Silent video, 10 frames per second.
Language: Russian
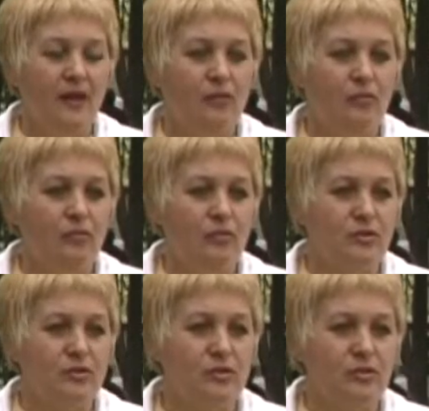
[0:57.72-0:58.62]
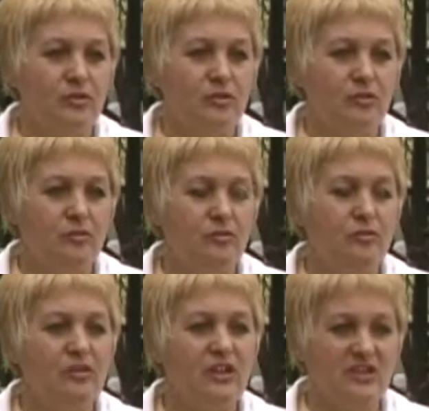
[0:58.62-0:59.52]
вот. Ну,
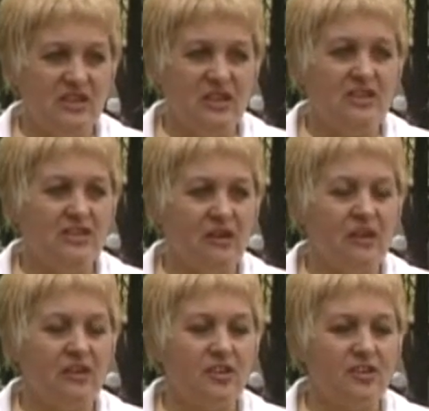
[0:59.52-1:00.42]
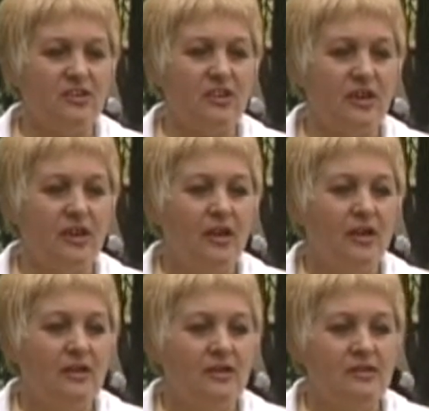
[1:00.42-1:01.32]
на диете я, конечно, до